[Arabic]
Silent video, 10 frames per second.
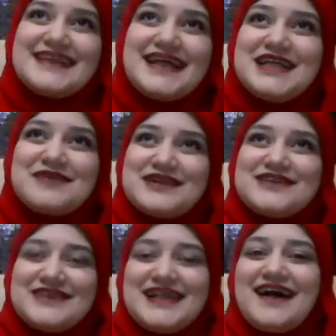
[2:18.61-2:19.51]
الثانيه
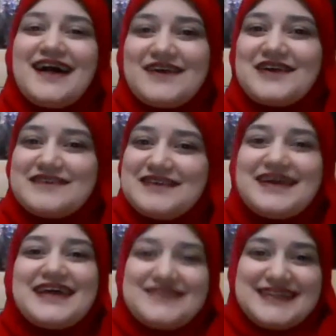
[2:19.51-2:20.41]
برضو ليها علاقه
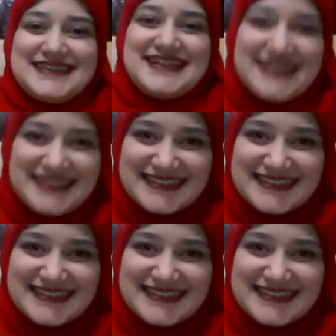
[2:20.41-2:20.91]
بالورق وكده